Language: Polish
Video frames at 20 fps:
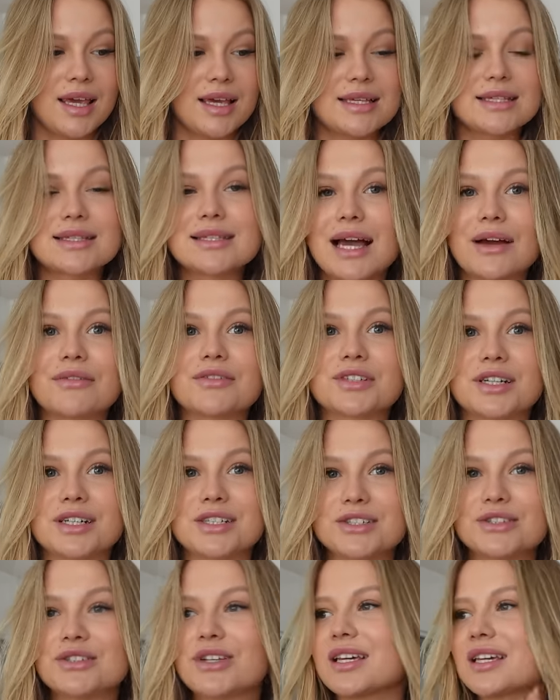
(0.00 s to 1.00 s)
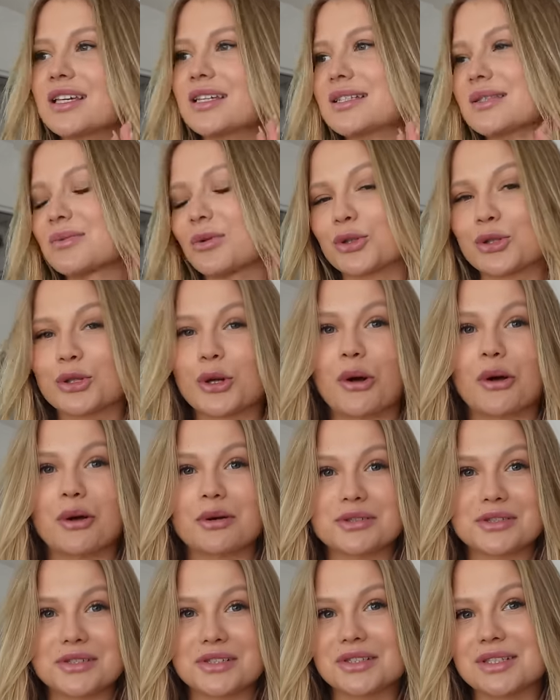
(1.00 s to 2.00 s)
Zawsze, czy to jakieś
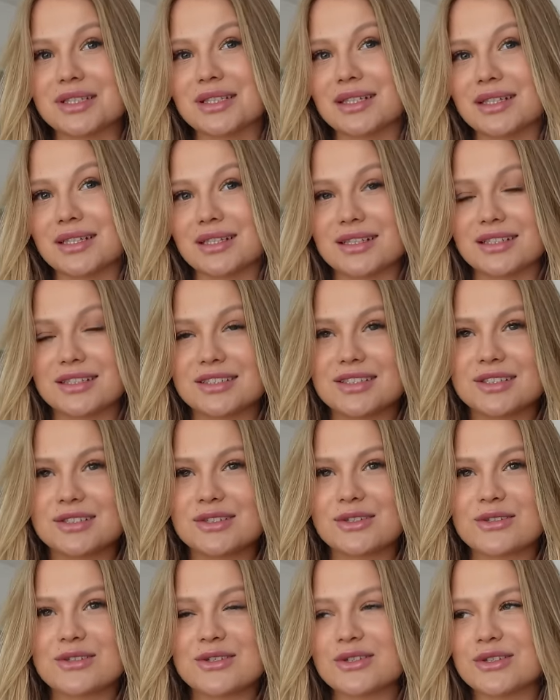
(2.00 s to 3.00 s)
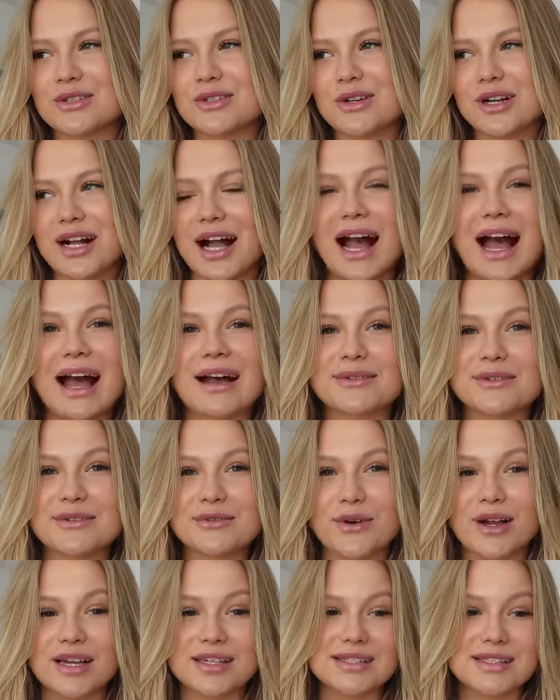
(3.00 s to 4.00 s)
słodkości, czy to coś do kawy
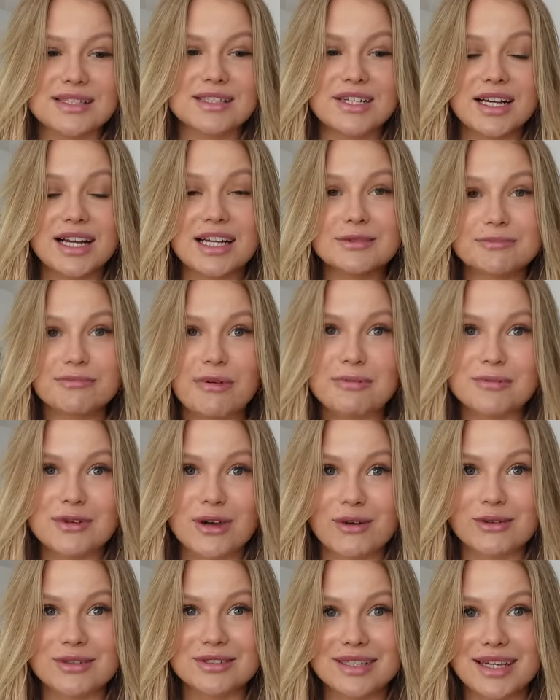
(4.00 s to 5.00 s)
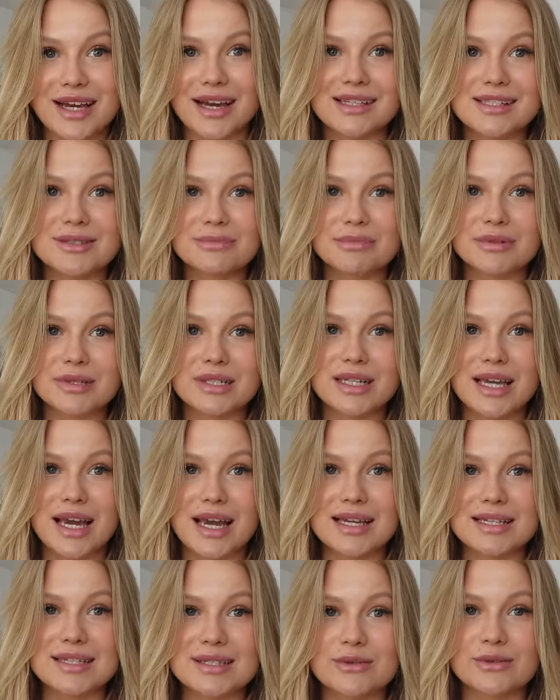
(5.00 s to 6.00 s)
właśnie, czy jakaś pamiątka z
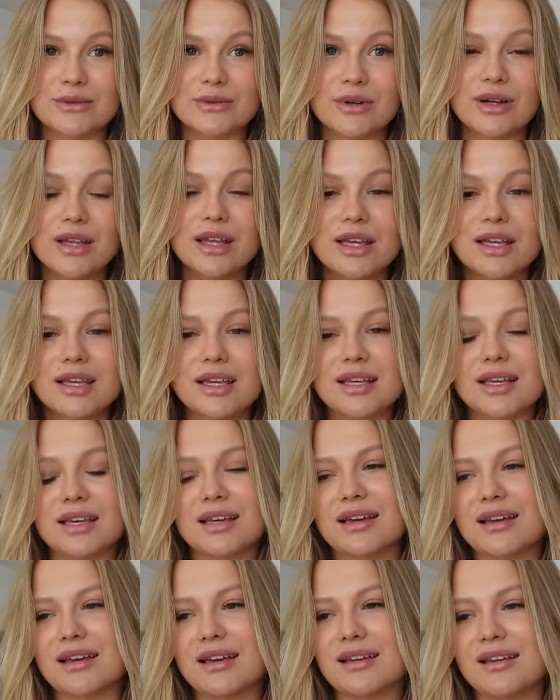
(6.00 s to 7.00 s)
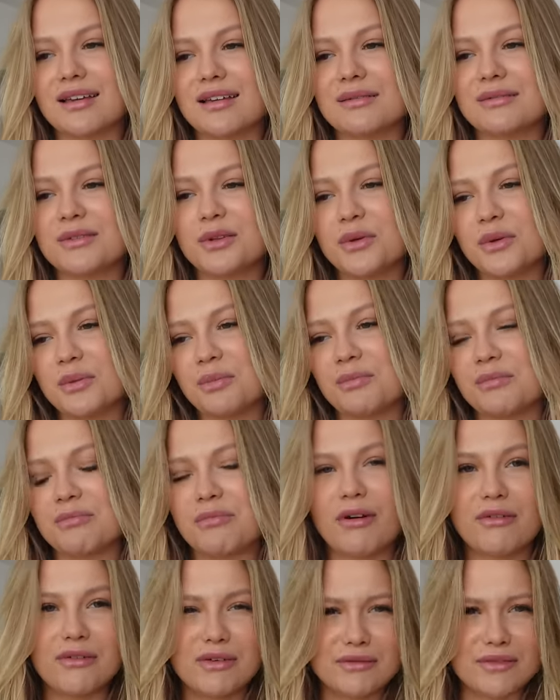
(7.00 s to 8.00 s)
przyjazdu, e, no
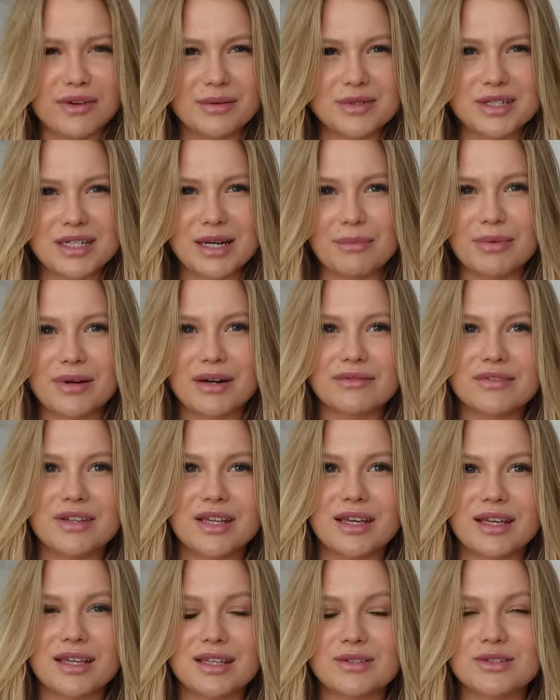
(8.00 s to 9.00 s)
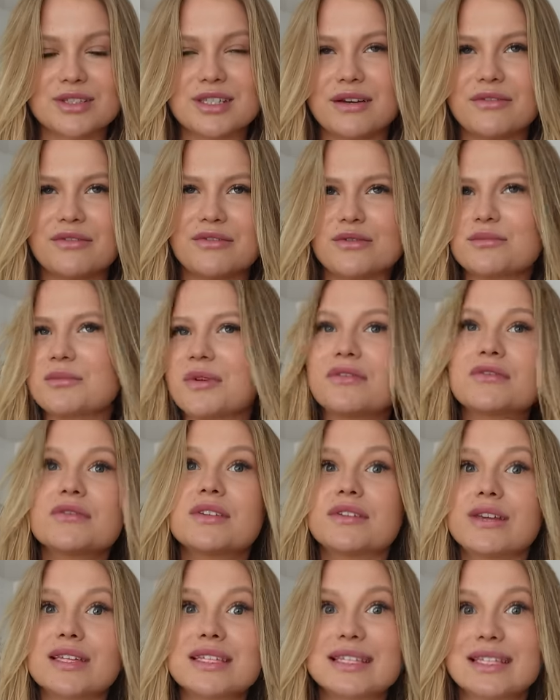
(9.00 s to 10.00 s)
Powiem Wam, że naprawdę to działa w sumie w
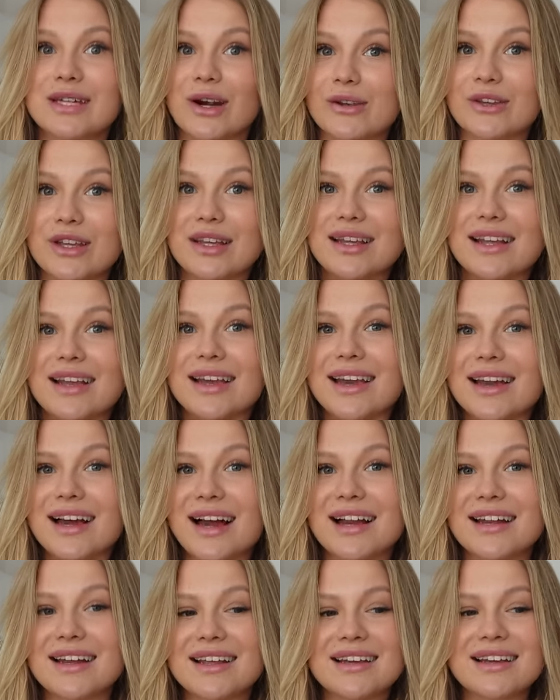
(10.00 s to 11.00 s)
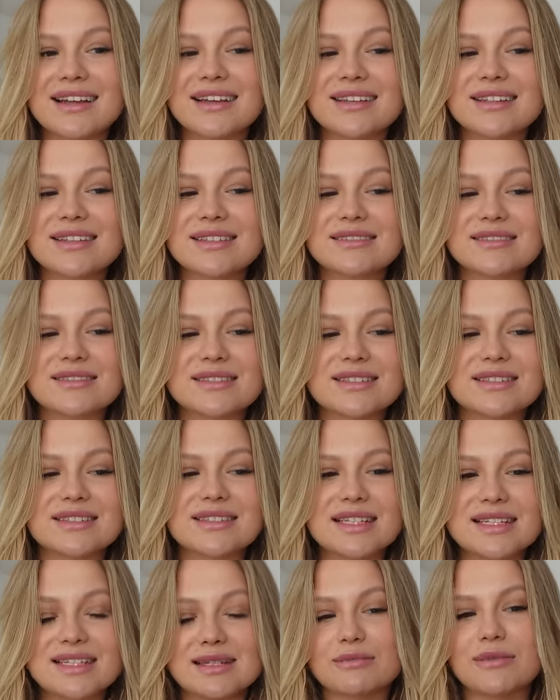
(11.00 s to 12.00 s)
dwie strony, ale e,
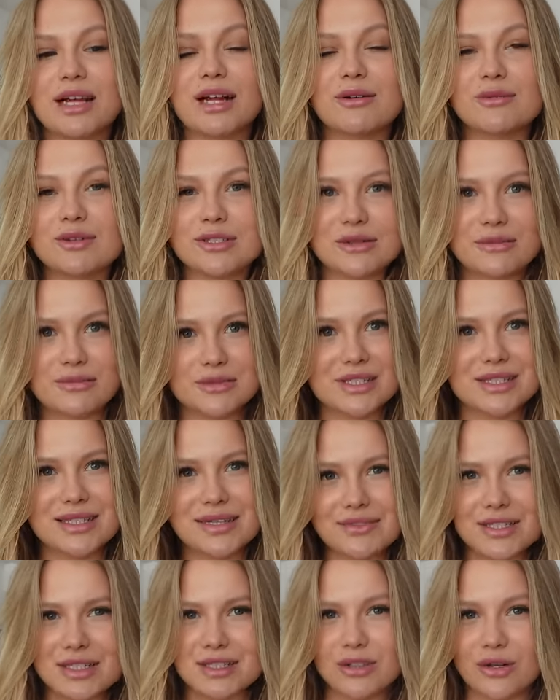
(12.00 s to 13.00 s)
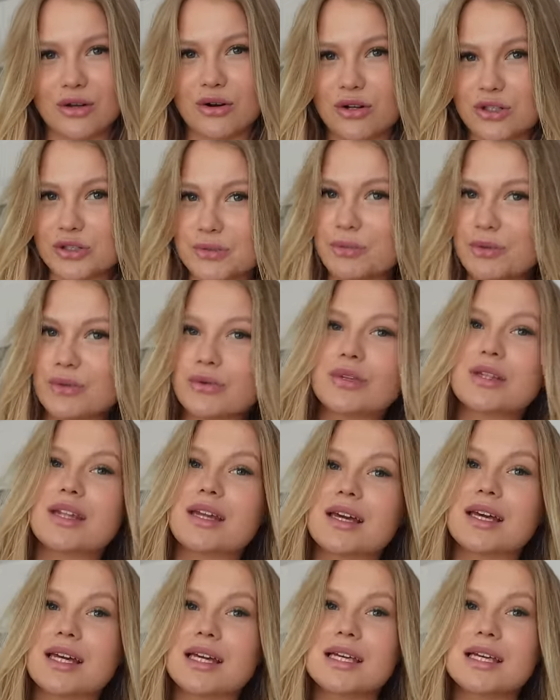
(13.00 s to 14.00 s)
jestem taką osobą, że zawsze jak do kogoś
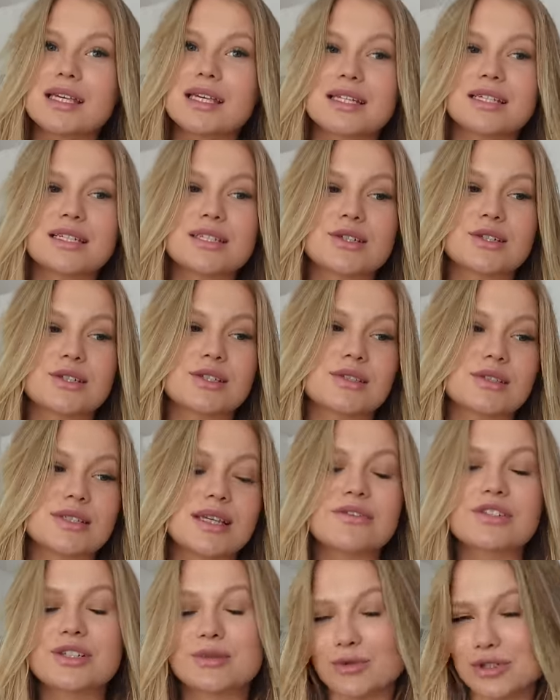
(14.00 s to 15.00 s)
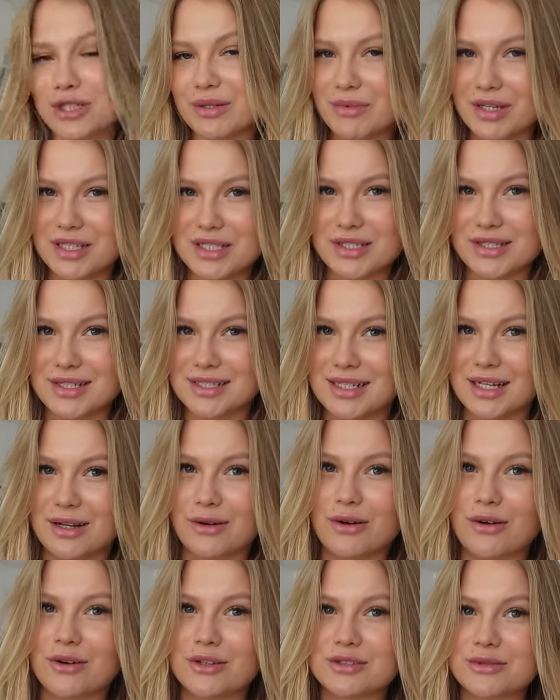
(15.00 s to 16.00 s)
pójdę czy coś, to zawsze muszę mieć coś dla
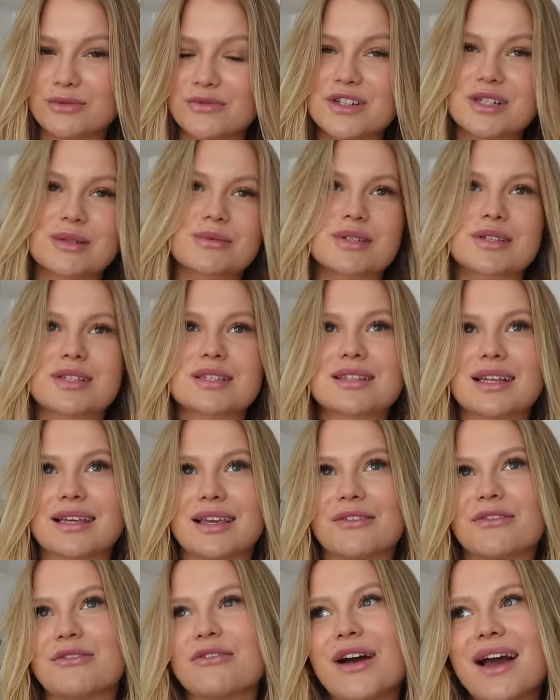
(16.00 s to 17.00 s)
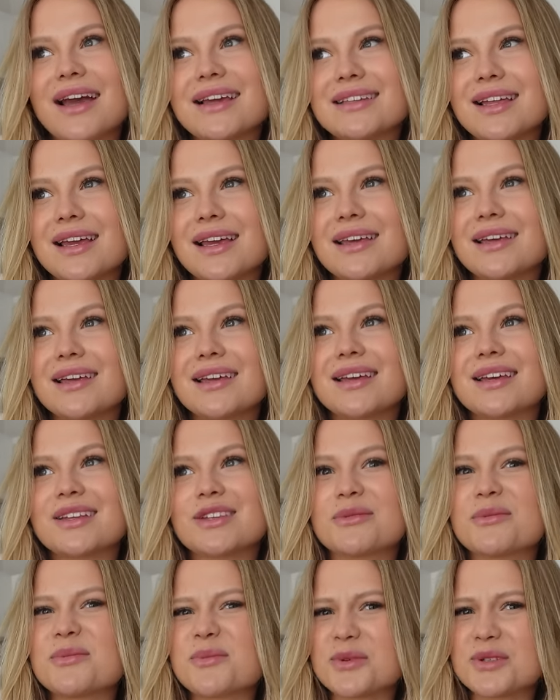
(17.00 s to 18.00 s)
kogoś. Uważam, że to jest takie fajne,
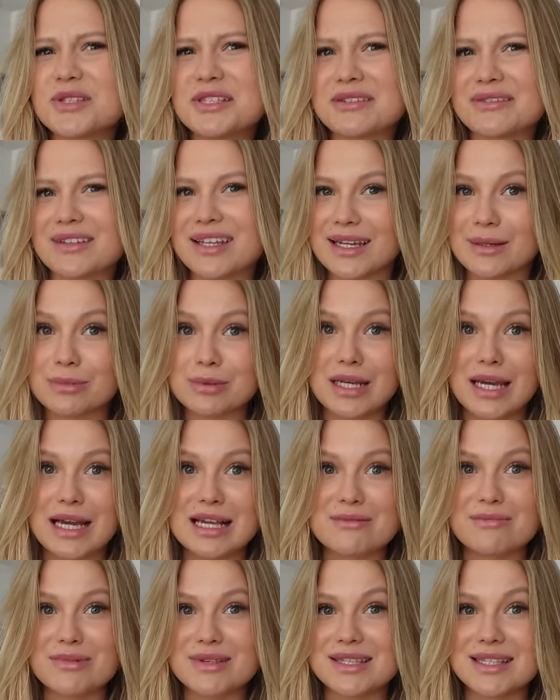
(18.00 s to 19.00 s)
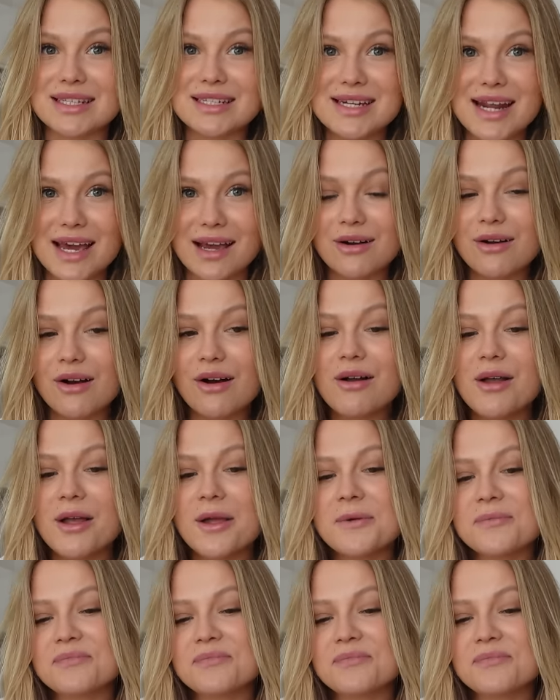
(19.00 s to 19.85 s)
to by było dziwne tak przyjechać bez niczego.